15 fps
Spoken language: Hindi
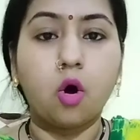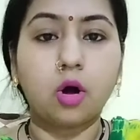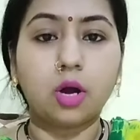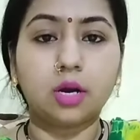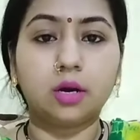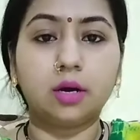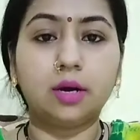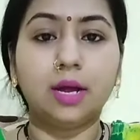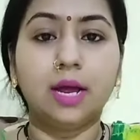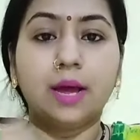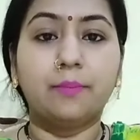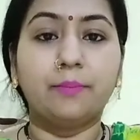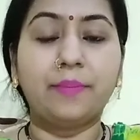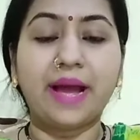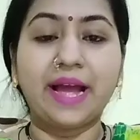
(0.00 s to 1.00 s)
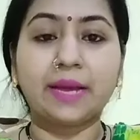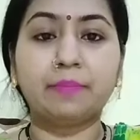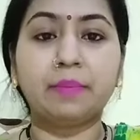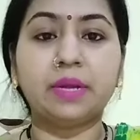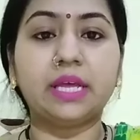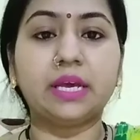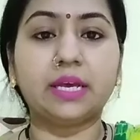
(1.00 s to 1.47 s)
और
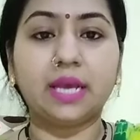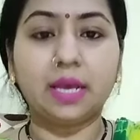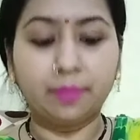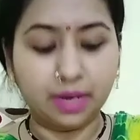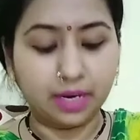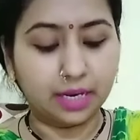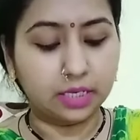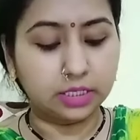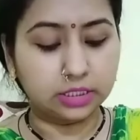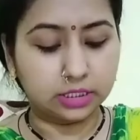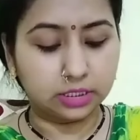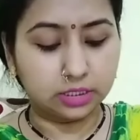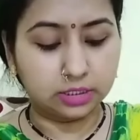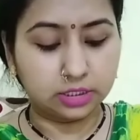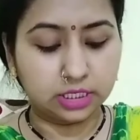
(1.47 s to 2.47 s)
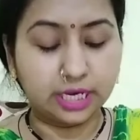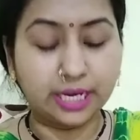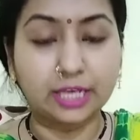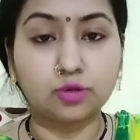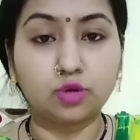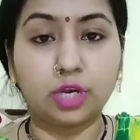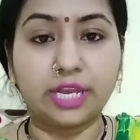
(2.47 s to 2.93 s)
बैक में देखिए मैंने इसी
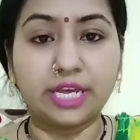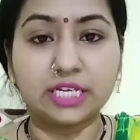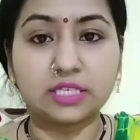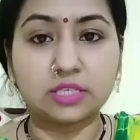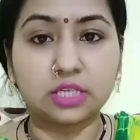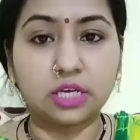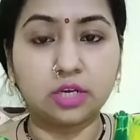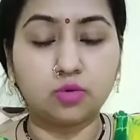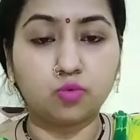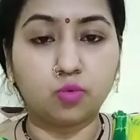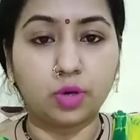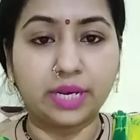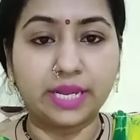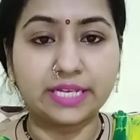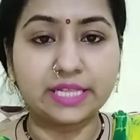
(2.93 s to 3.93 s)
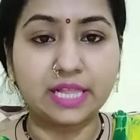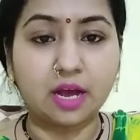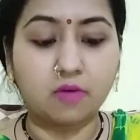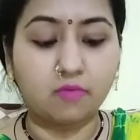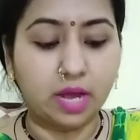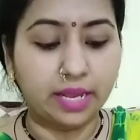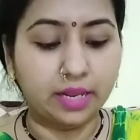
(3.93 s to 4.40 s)
की जो लेस थी वो लेस
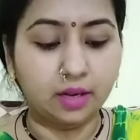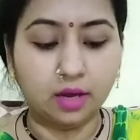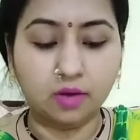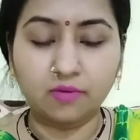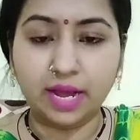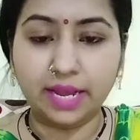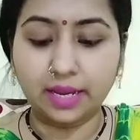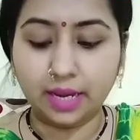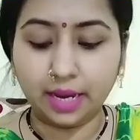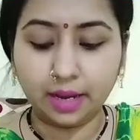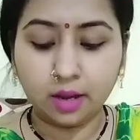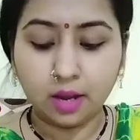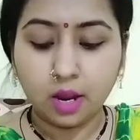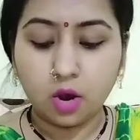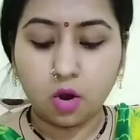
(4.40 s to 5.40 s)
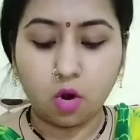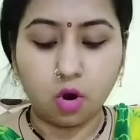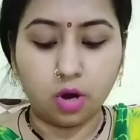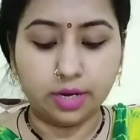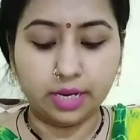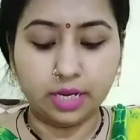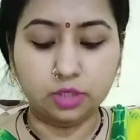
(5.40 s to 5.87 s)
लगवाई लगवाई है
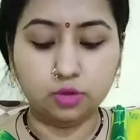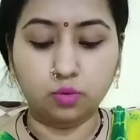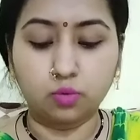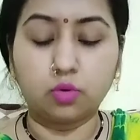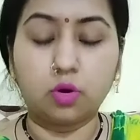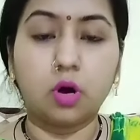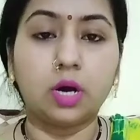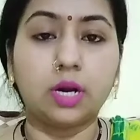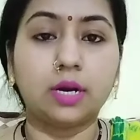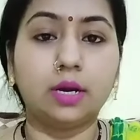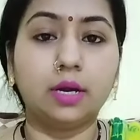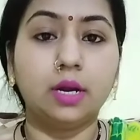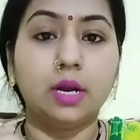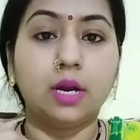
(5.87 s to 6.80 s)
और ये जो और